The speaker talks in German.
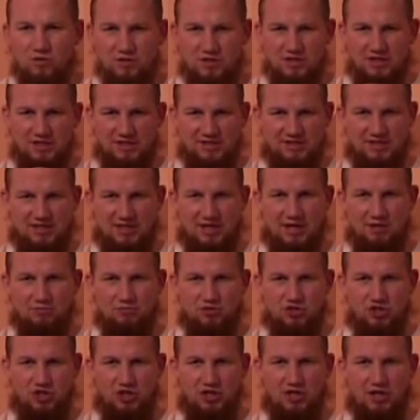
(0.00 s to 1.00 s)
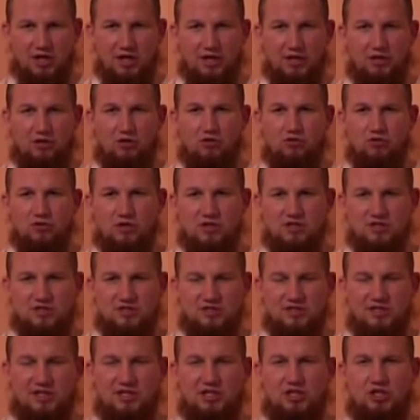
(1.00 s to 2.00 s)
die islamische Kleidordnung, also
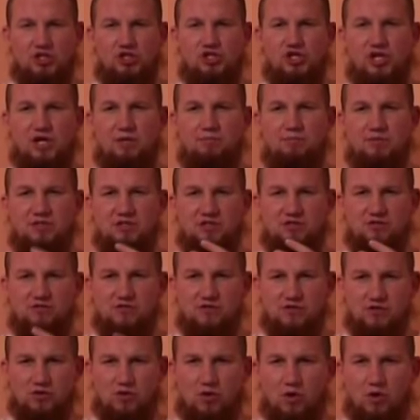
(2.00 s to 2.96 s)
den Hijab bzw.